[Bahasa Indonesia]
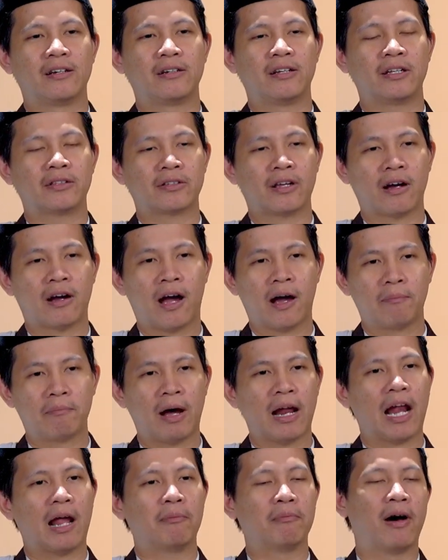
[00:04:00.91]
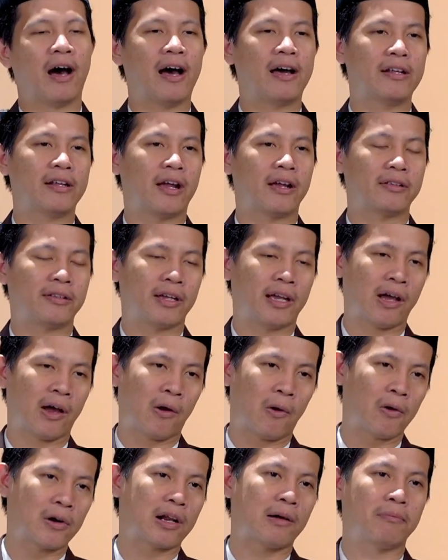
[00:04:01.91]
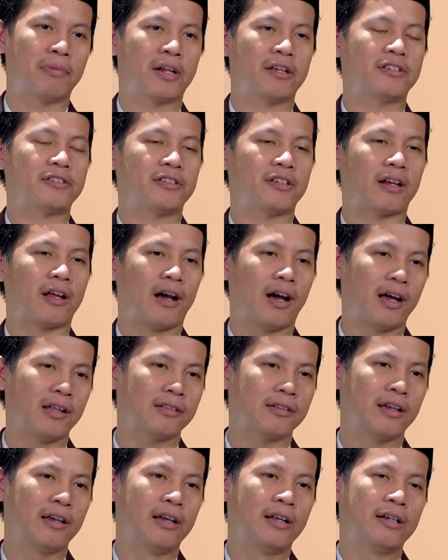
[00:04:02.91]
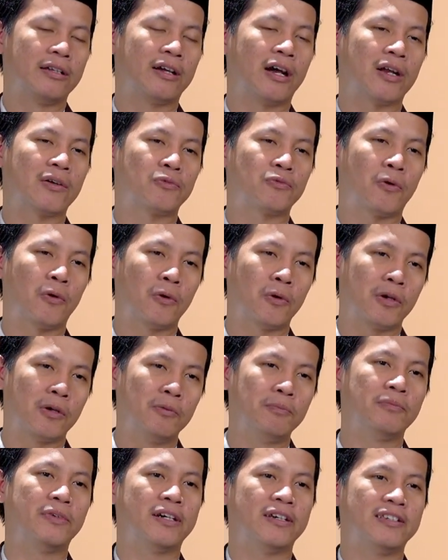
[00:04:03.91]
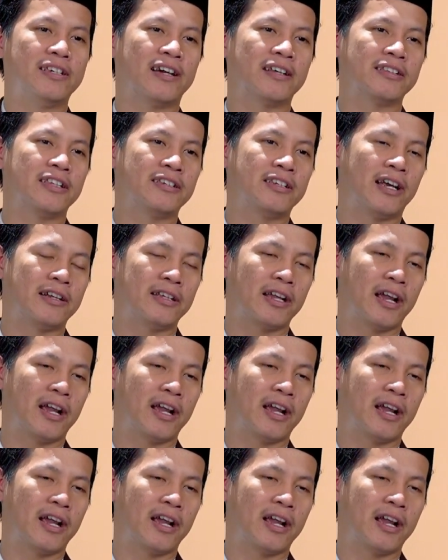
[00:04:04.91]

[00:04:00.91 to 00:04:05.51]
di tengah malam hari ketika orang beristirahat dengan volume yang tidak